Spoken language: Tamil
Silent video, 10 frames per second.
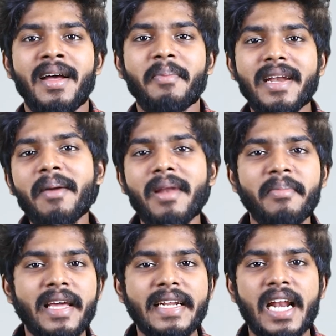மின்னம்லம்
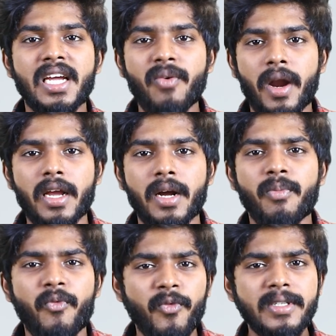நேர்களுக்கு வணக்கம்
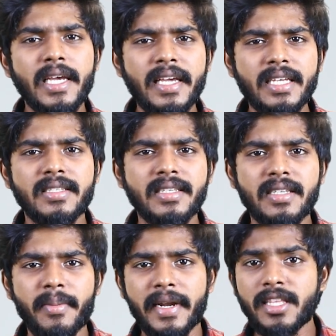விஜய் எஸ்எஸ்சி
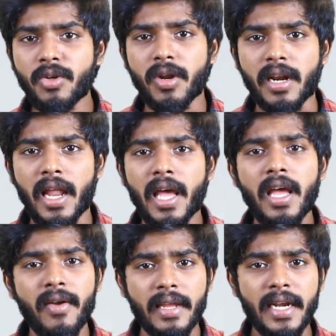மினி தொடரில்
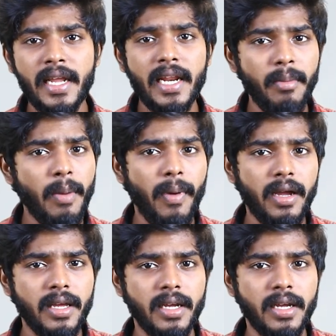இன்றைக்கி நம்ம பார்க்க